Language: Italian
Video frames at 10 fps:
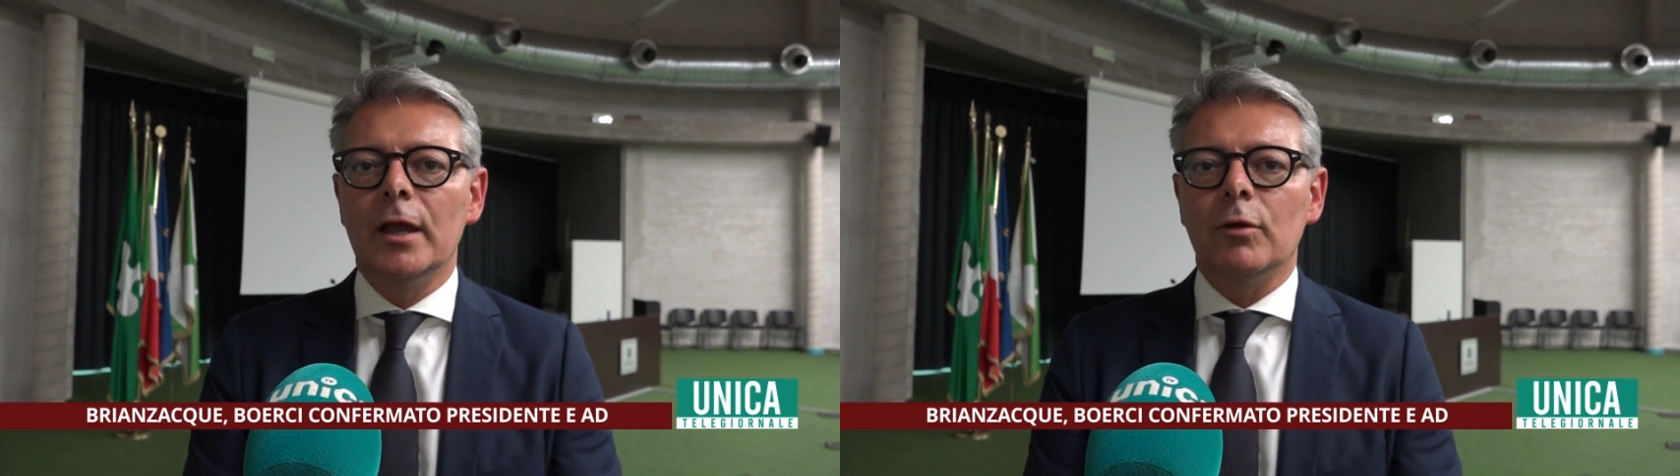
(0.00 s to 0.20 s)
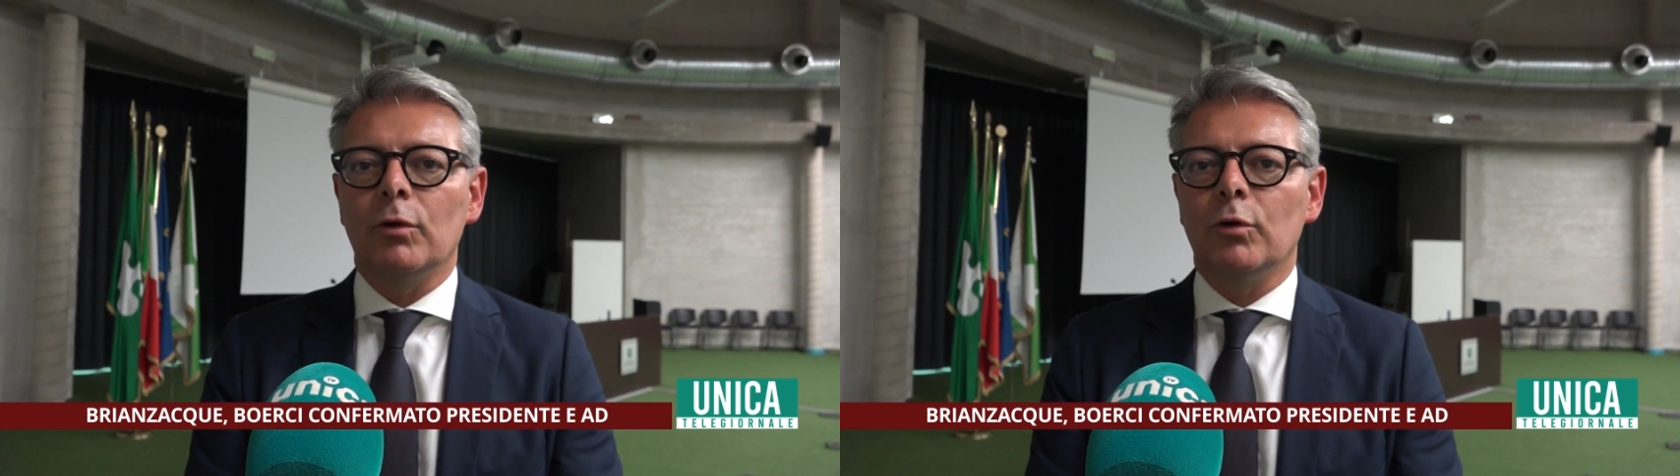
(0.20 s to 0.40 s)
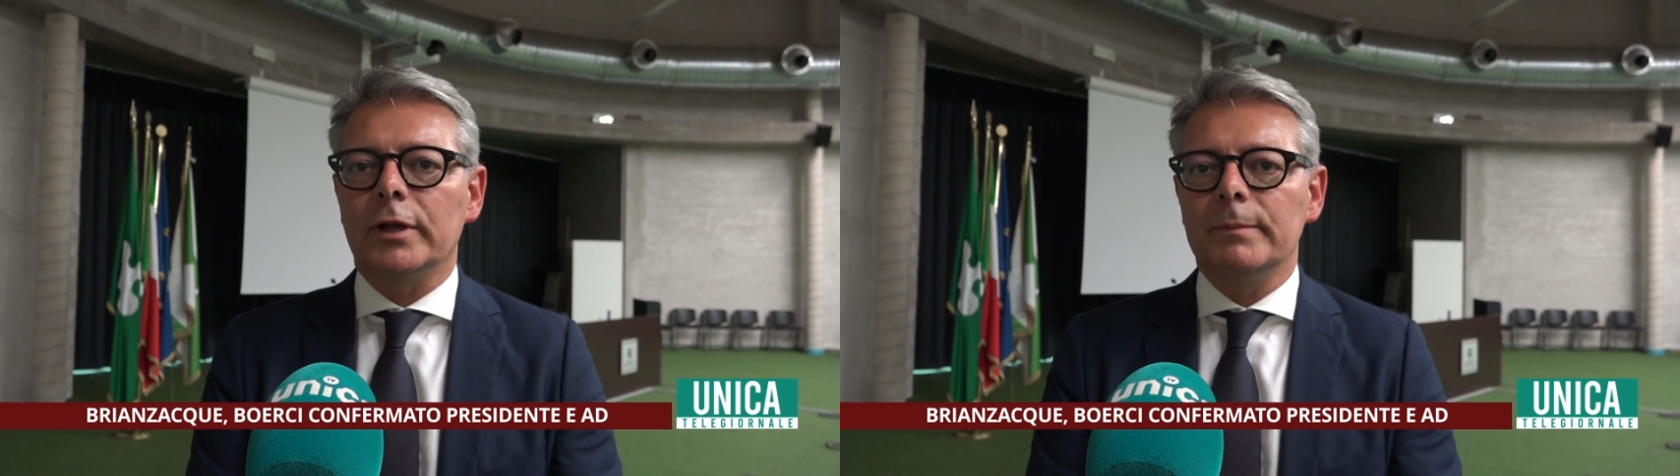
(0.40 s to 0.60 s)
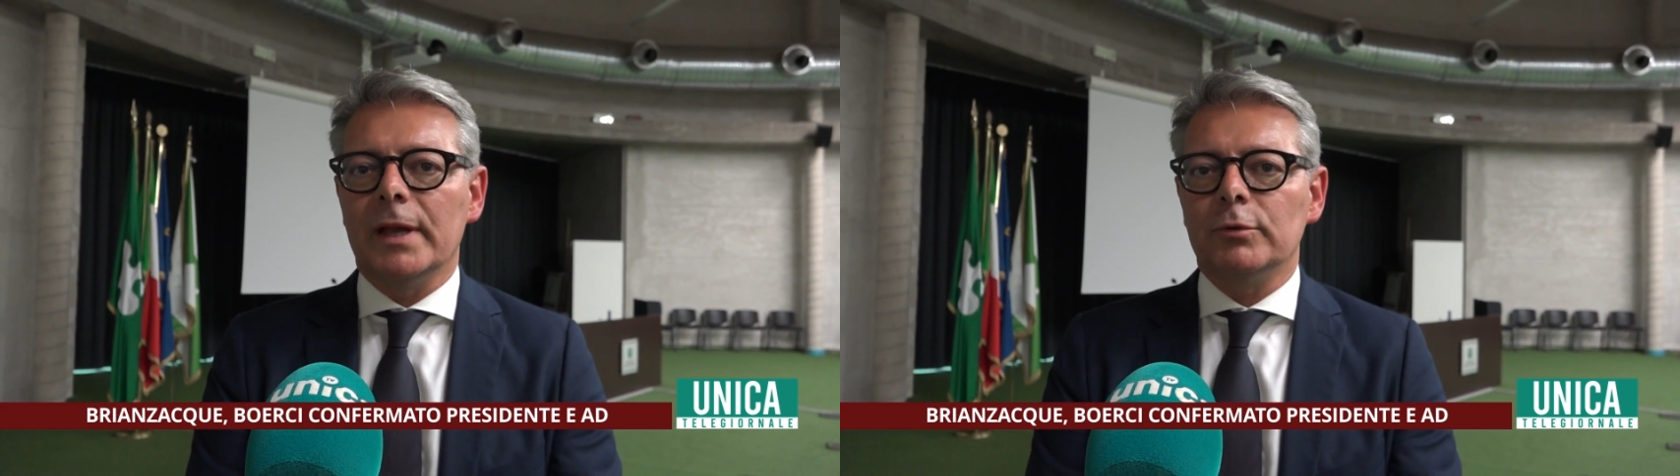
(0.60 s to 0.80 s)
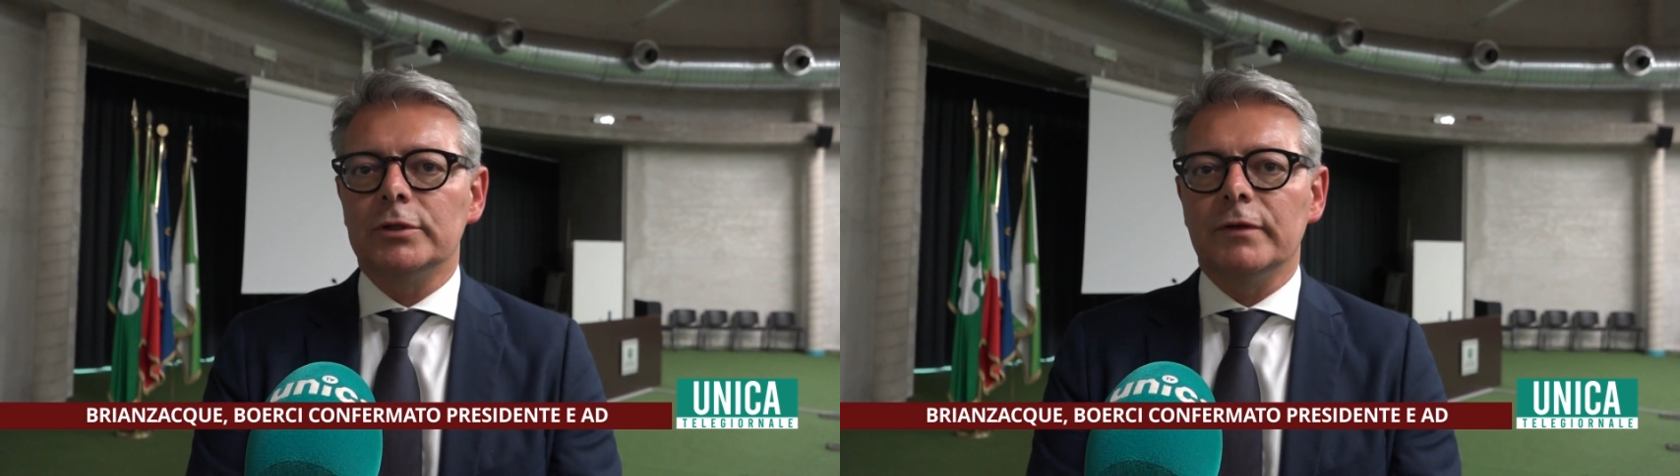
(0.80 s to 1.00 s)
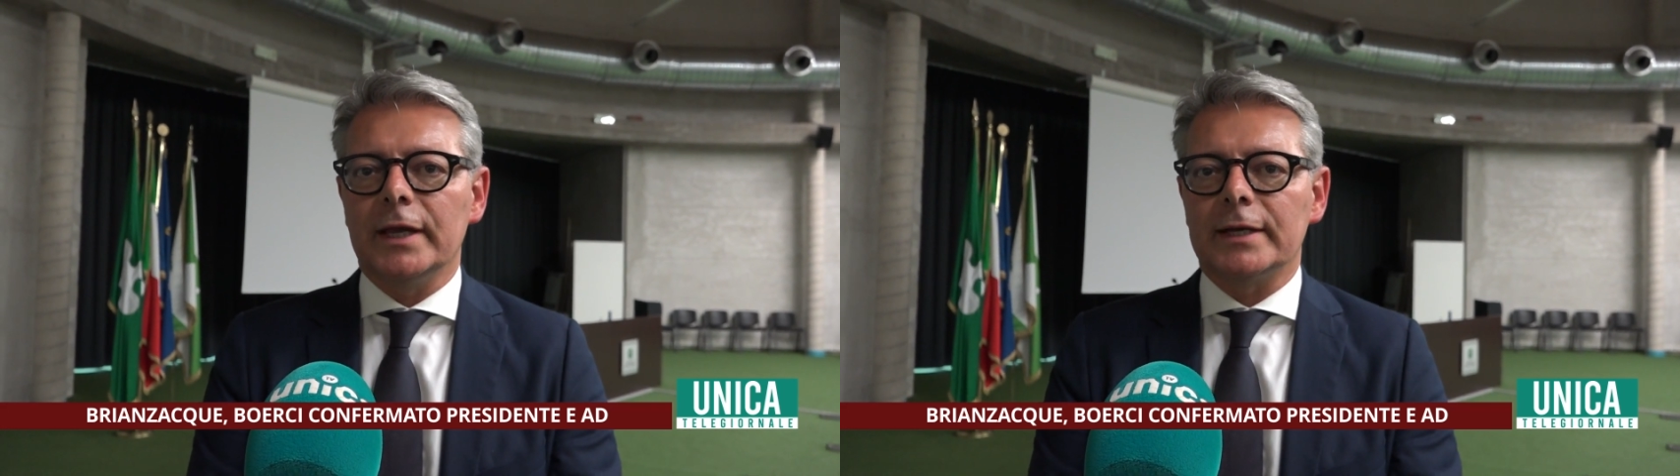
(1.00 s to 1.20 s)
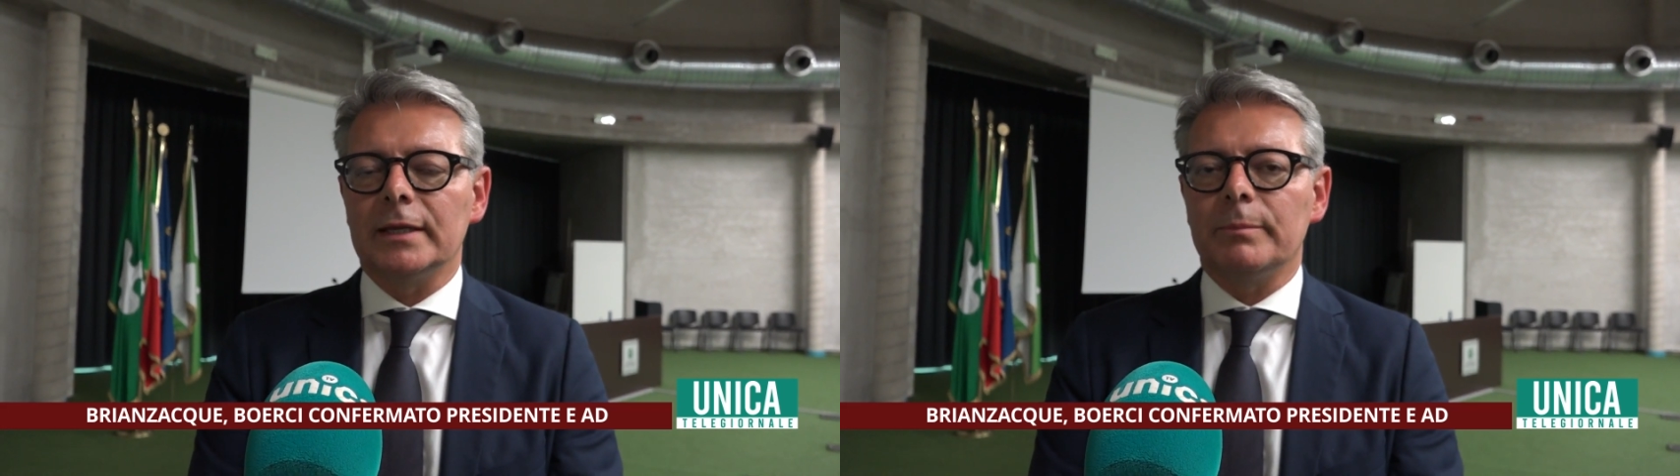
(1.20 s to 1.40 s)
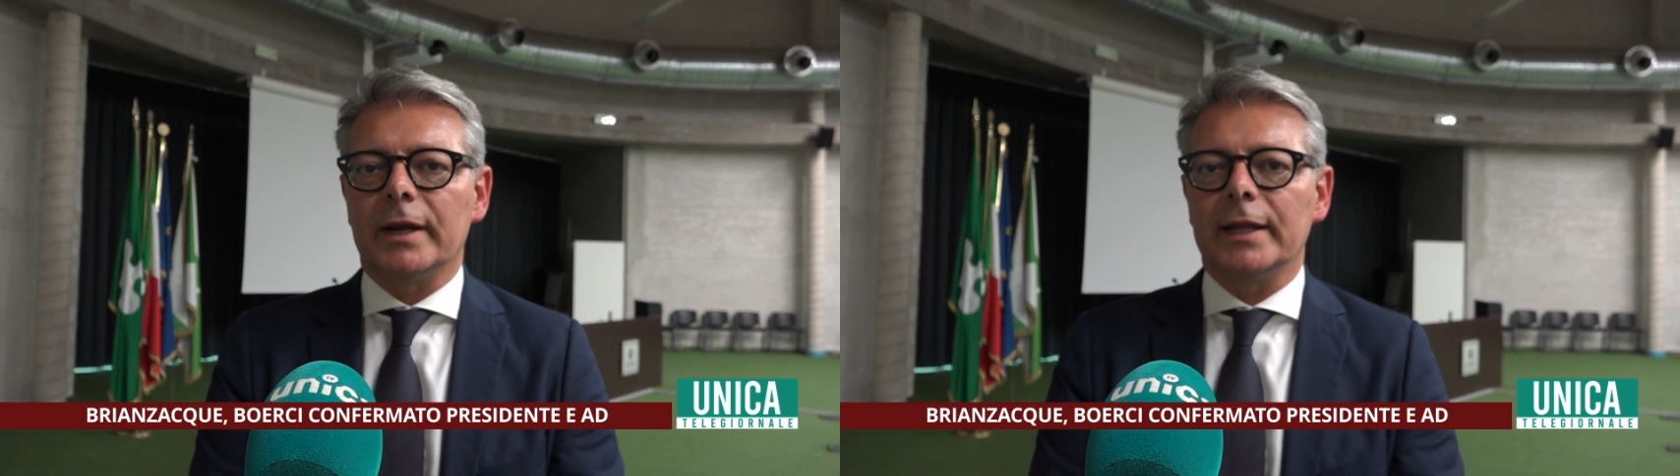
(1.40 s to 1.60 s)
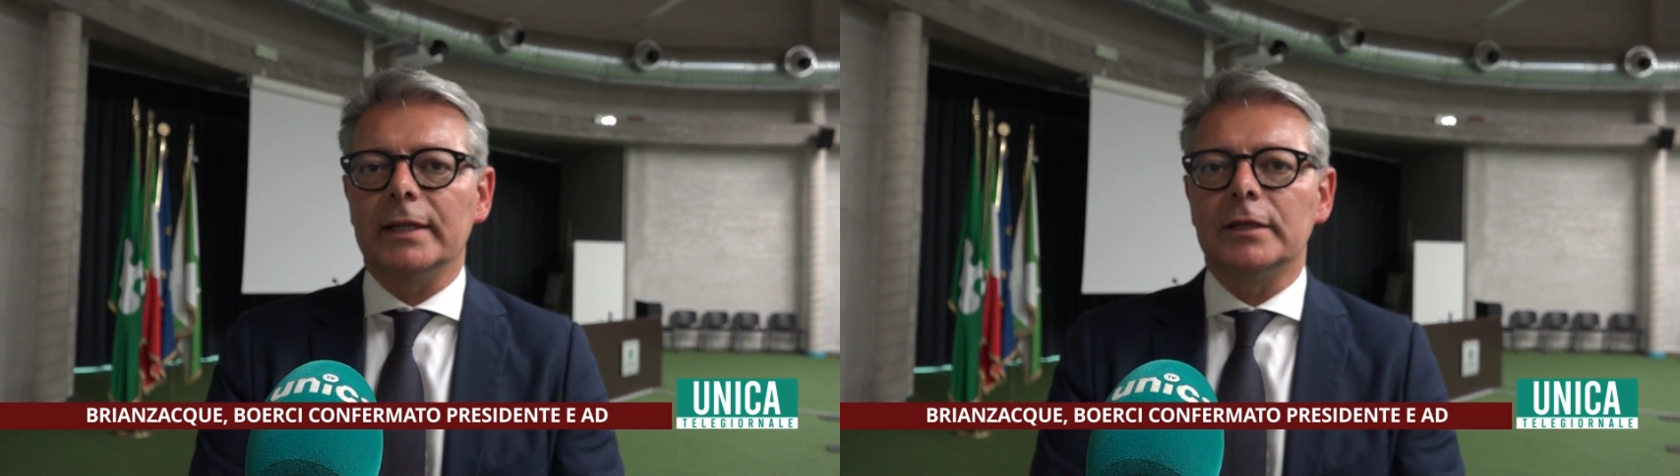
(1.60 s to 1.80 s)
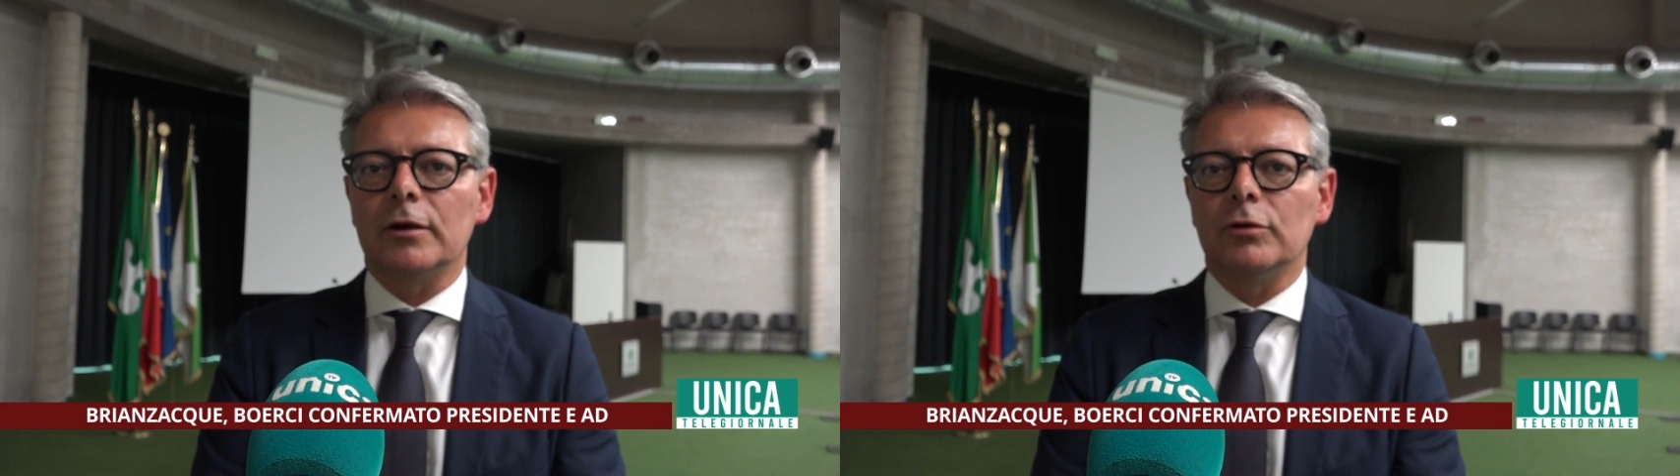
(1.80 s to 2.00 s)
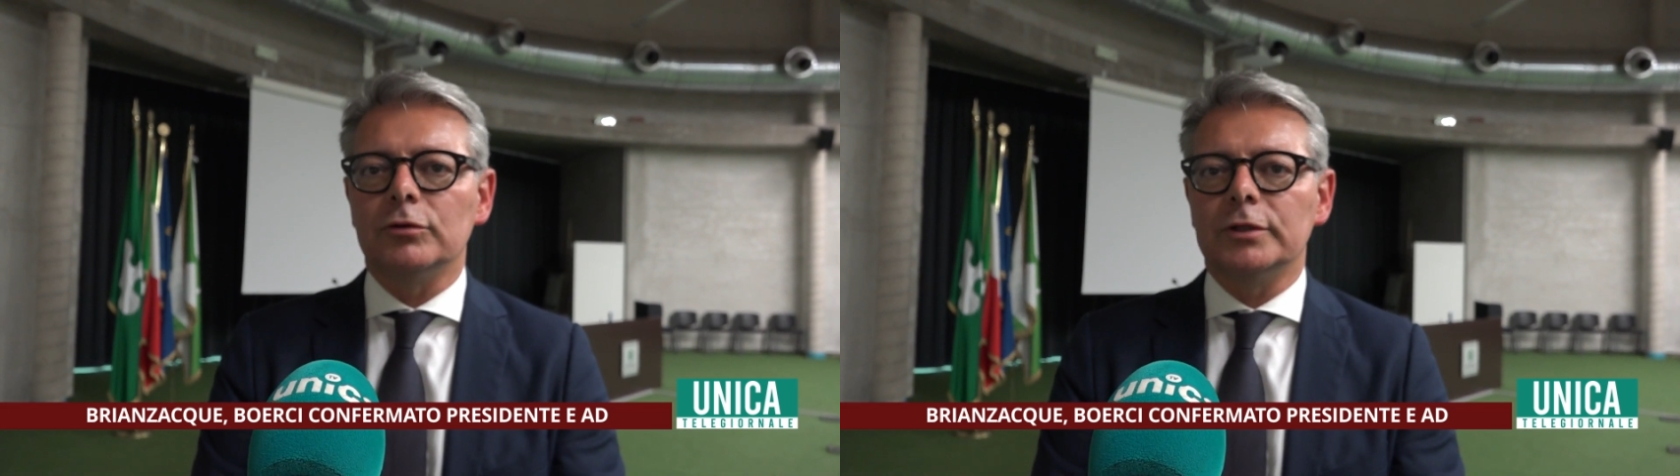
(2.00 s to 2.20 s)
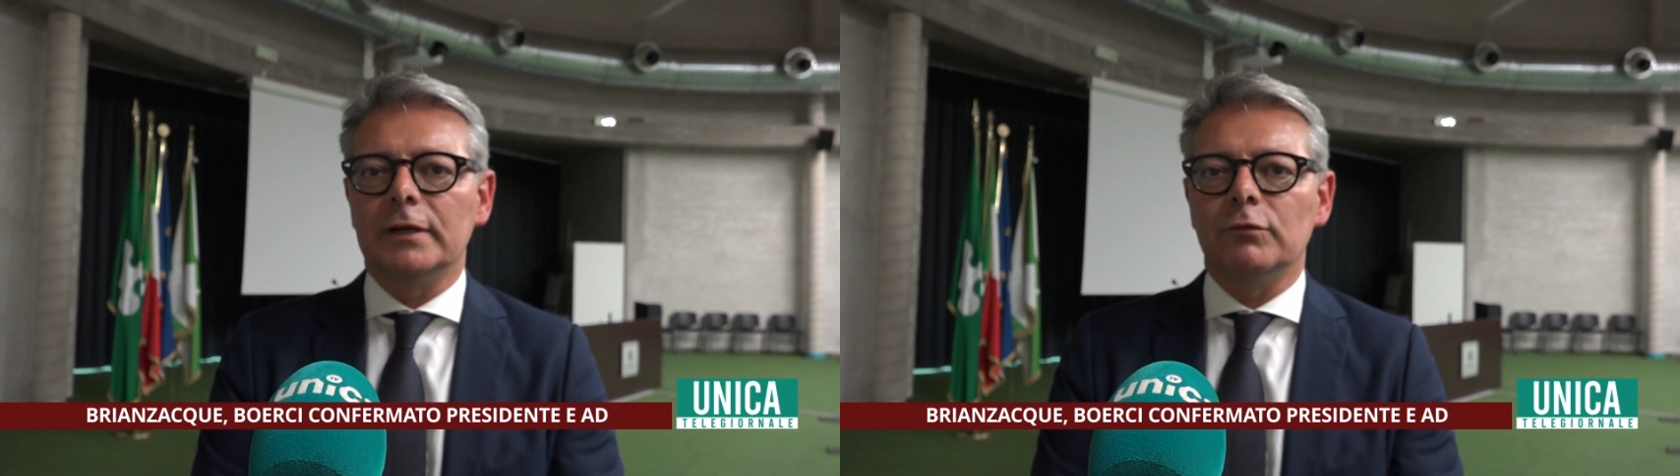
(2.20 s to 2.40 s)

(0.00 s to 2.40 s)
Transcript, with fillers: quello che abbiamo di verde per renderlo delle